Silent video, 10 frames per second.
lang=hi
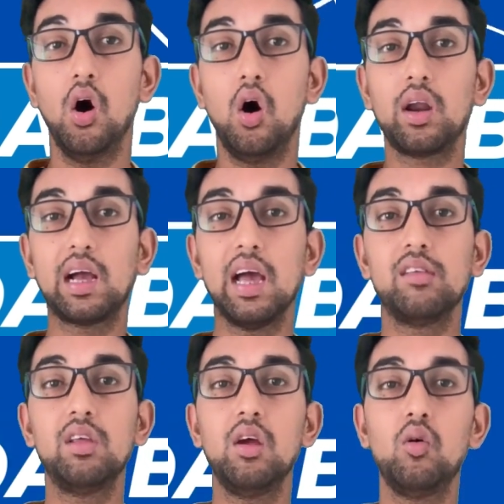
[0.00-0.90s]
और
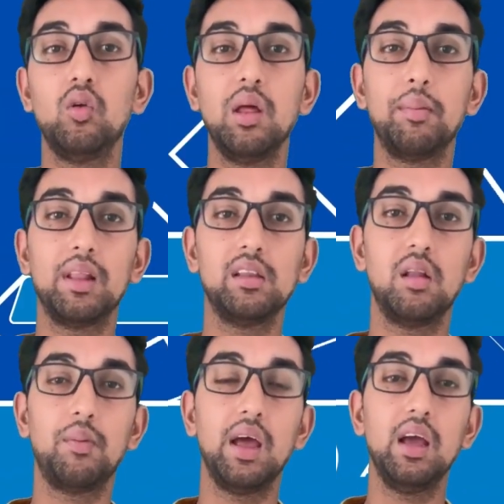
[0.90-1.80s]
कैसे उन्हें पता चल
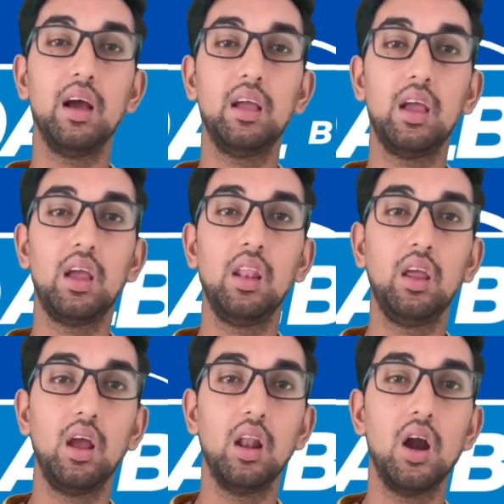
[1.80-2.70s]
पाएगा कि किन
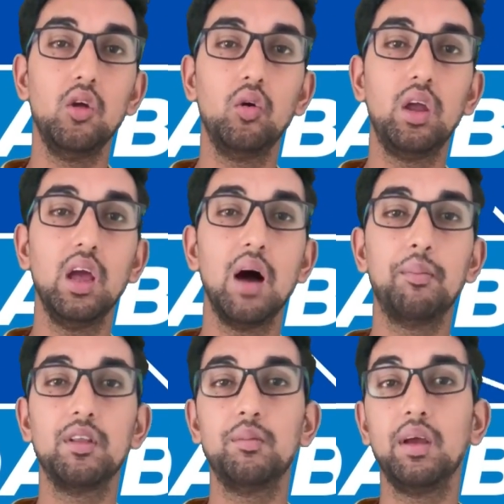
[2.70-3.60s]
खिलाड़ियों की
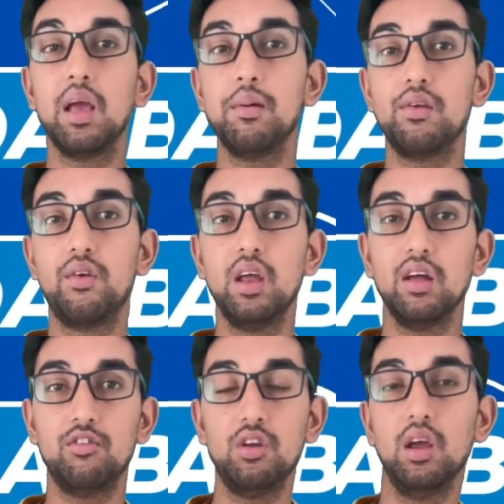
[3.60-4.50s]
आपस में केमिस्ट्री
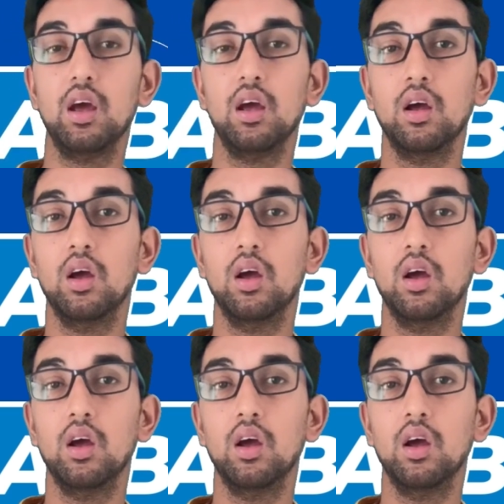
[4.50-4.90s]
अच्छी है